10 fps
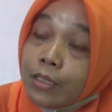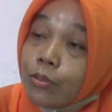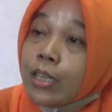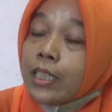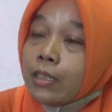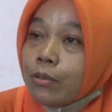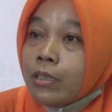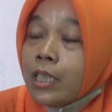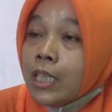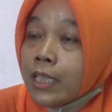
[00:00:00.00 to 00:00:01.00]
juga gitu
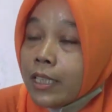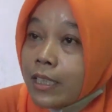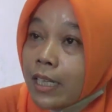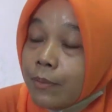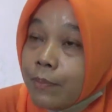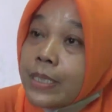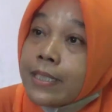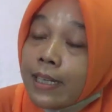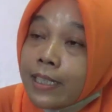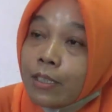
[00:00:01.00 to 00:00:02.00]
kita
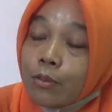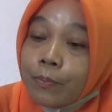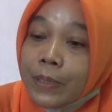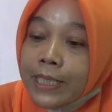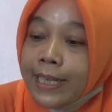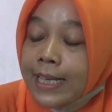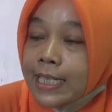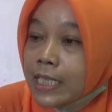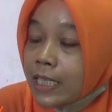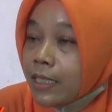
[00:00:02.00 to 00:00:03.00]
bisa gitu
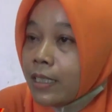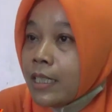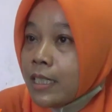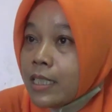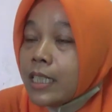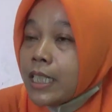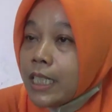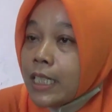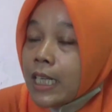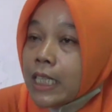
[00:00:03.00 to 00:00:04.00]
berkreasi
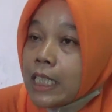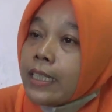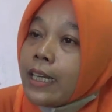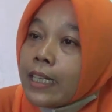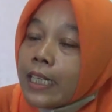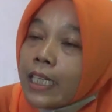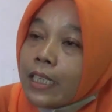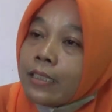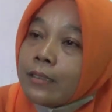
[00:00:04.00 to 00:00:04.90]
sendiri nantinya gitu